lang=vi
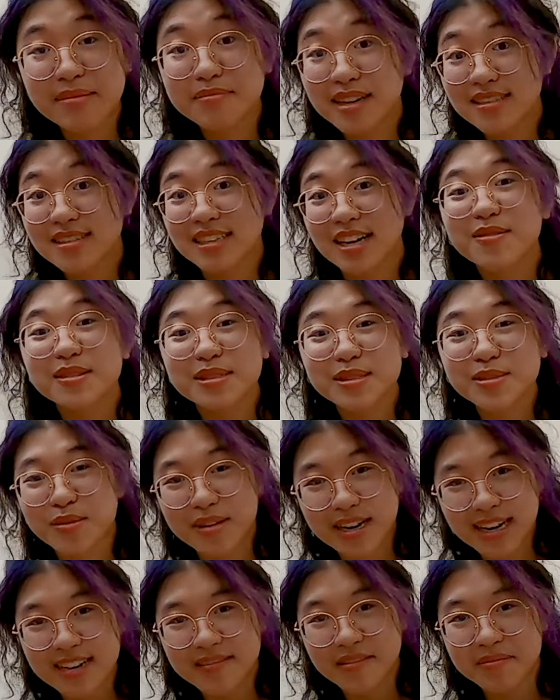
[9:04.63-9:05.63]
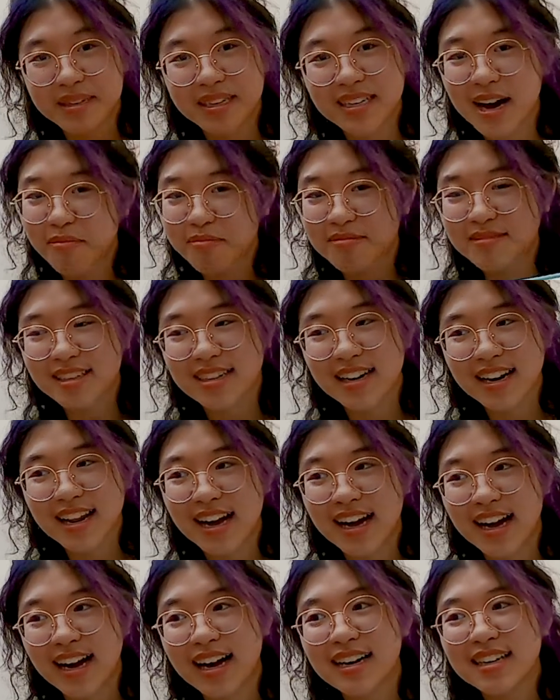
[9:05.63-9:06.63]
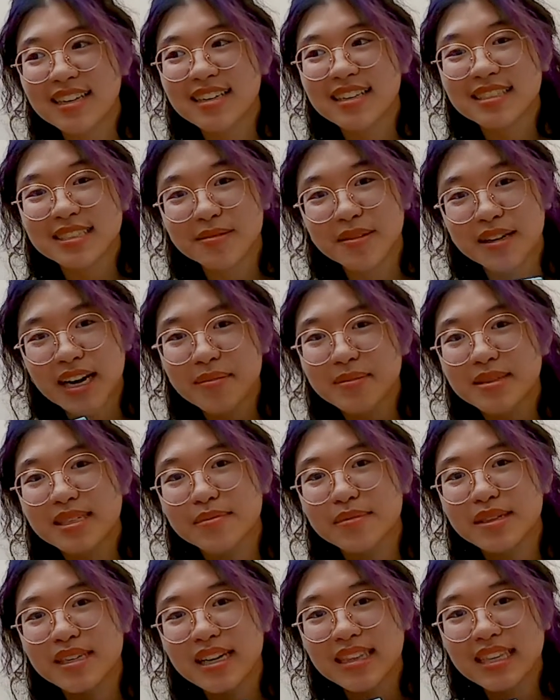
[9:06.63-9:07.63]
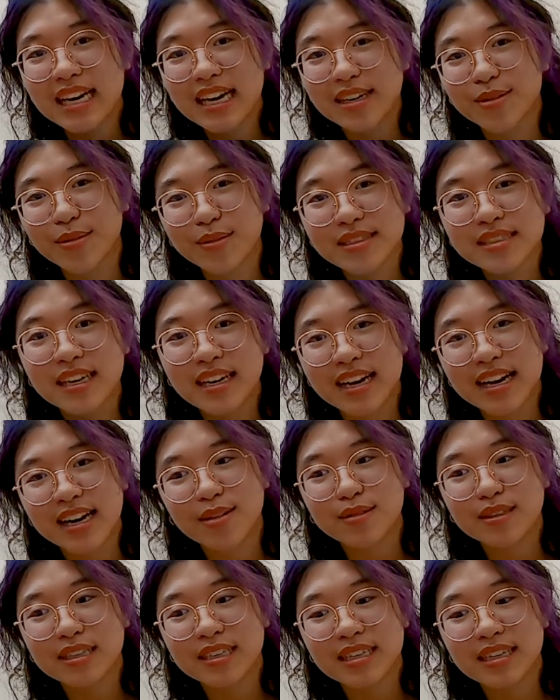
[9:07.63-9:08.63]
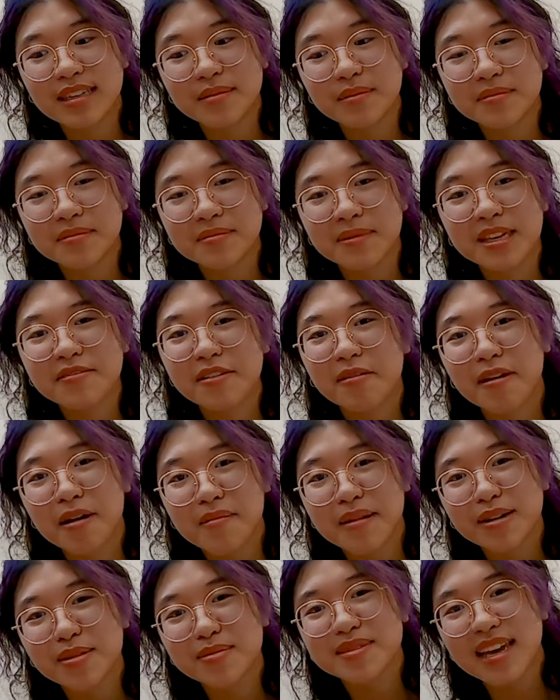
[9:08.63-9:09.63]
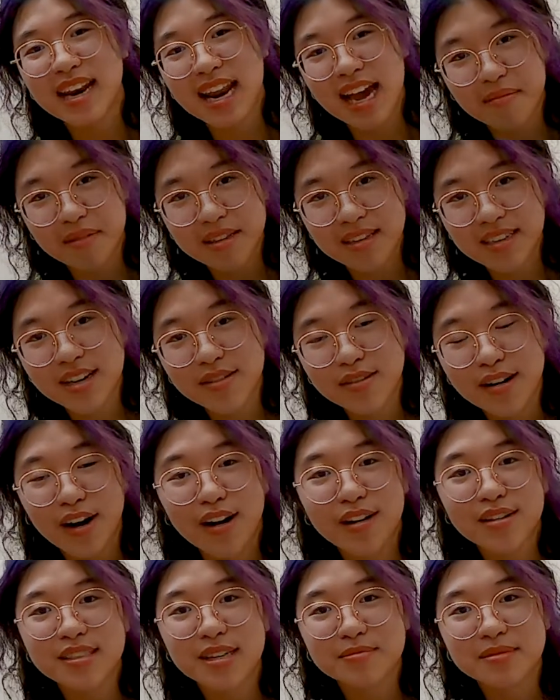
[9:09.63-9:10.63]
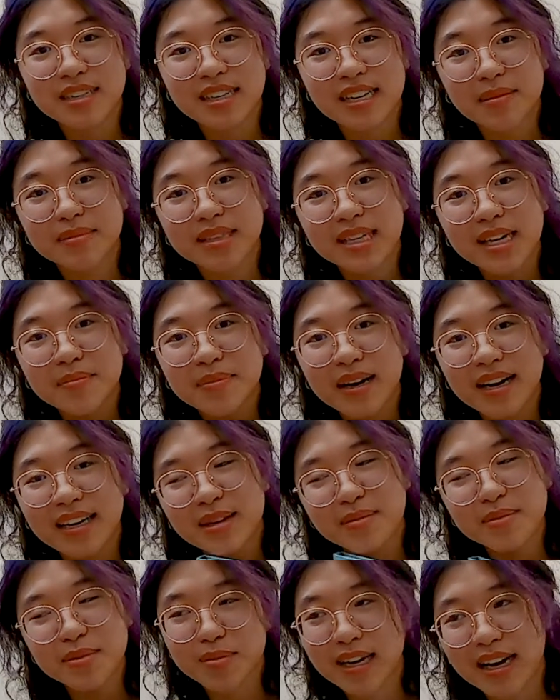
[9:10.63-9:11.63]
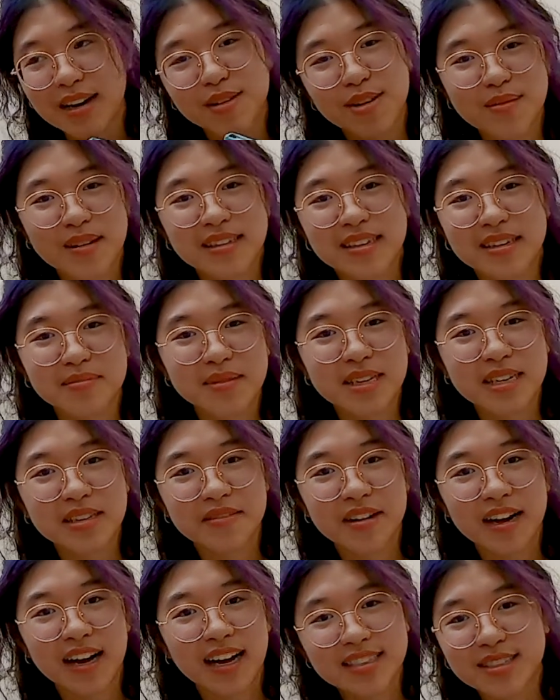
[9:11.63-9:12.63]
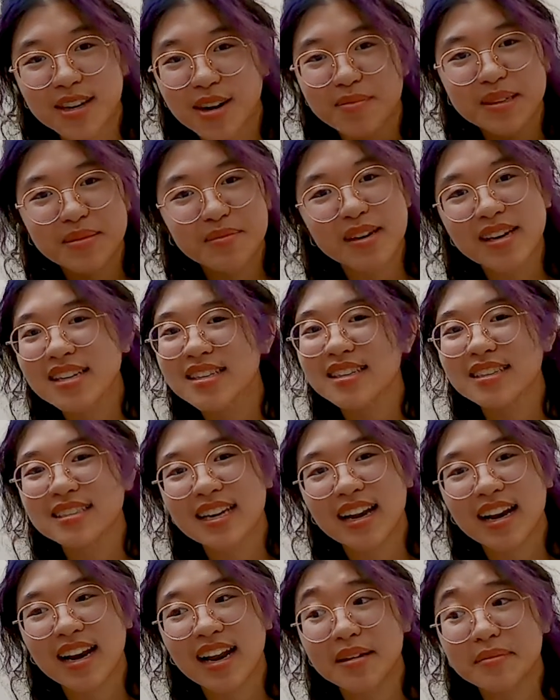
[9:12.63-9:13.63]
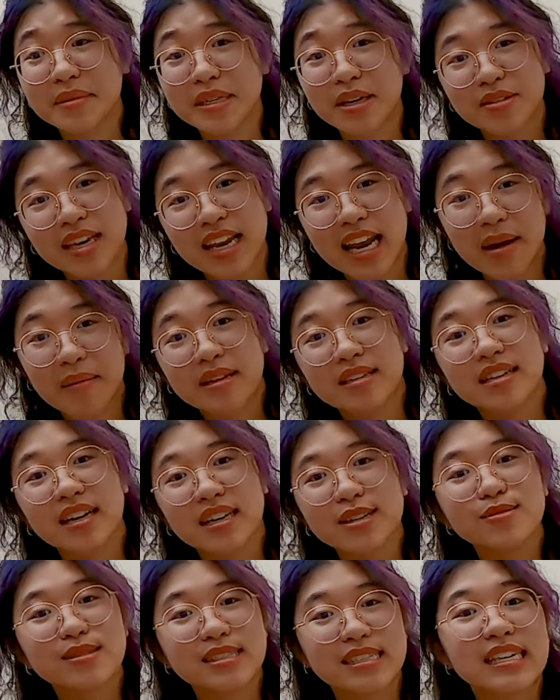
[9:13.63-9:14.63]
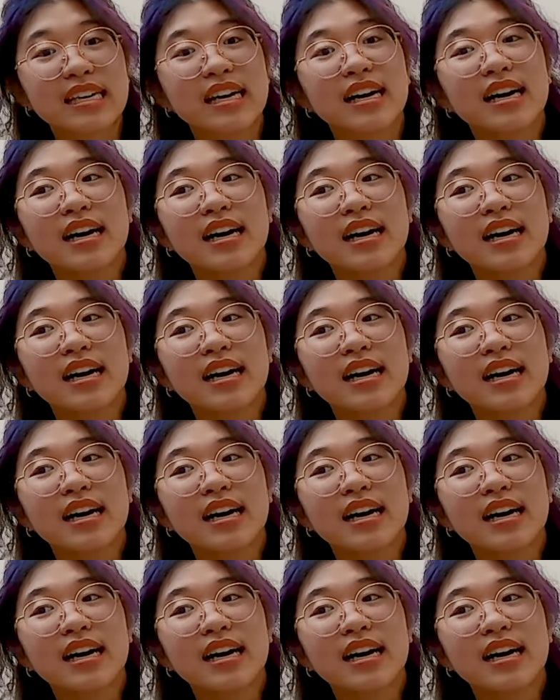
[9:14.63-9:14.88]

lại được cái quyển sổ này và mình đọc được là trong cái gap year mình đã thay đổi như thế nào thì hy vọng là mày cũng sẽ làm những điều đó trong những năm tiếp hãy tiếp tục thay đổi bản thân mình và cho mình biết được rằng là mình có thể làm những cái điều gì